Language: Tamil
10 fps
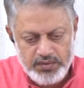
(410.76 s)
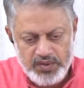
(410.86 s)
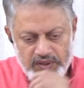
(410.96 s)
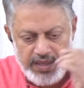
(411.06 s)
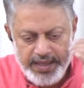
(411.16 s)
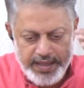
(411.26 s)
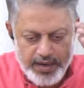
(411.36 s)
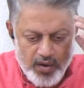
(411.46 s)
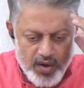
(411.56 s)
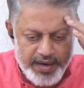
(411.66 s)
இந்த
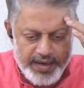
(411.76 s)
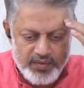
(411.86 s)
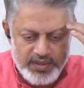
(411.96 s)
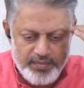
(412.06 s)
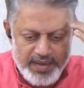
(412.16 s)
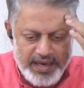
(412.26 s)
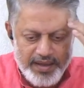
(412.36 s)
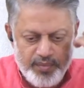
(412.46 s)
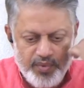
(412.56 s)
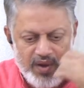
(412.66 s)
ராக்கெட்டை வந்து மேலே
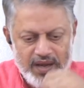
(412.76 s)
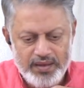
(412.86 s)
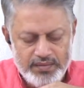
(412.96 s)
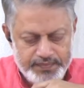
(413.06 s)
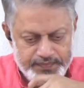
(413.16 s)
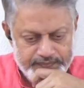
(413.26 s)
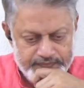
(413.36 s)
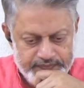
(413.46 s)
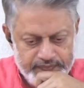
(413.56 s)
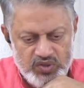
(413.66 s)
அனுப்புவாங்க
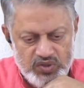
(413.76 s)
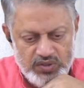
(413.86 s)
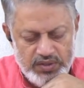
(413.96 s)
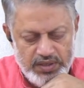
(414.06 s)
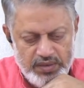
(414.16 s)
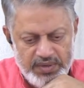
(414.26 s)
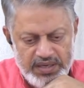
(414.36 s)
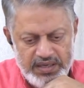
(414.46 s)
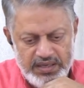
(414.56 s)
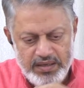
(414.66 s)
நம்ம
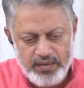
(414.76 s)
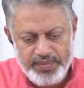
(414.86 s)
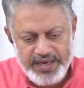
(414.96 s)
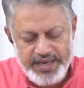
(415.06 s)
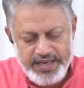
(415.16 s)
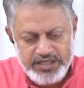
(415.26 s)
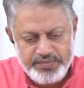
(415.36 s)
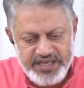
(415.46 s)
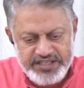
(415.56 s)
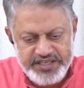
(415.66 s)
பெரிய
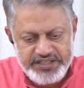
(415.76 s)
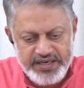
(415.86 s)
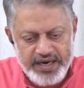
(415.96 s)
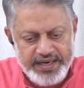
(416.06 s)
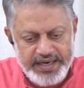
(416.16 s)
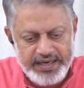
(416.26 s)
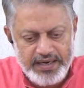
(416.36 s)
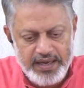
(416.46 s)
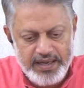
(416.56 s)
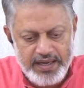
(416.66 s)
ஸ்பேஸ் ஸ்டேஷன் கட்டிக்கிட்டு
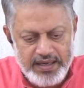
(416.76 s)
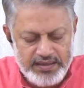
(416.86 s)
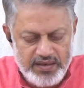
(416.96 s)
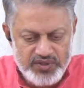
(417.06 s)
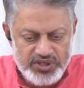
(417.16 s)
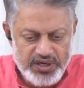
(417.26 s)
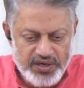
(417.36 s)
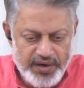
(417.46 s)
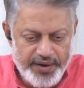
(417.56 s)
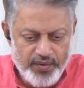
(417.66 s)
இருக்காங்க அதில் வந்து
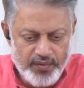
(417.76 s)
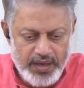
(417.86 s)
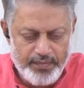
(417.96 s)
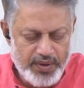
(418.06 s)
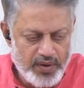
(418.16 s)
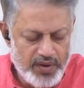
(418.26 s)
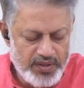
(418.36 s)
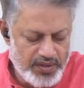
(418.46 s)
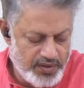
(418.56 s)
ஷட்டில் அடிக்கும் அப்போ இது